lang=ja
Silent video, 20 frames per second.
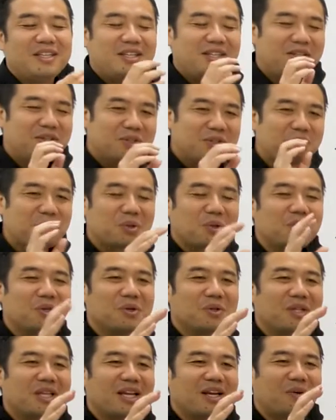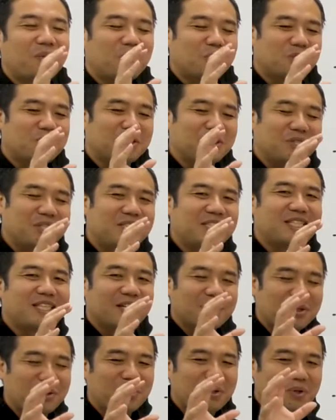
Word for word: 言うことによって、コーチの意識がど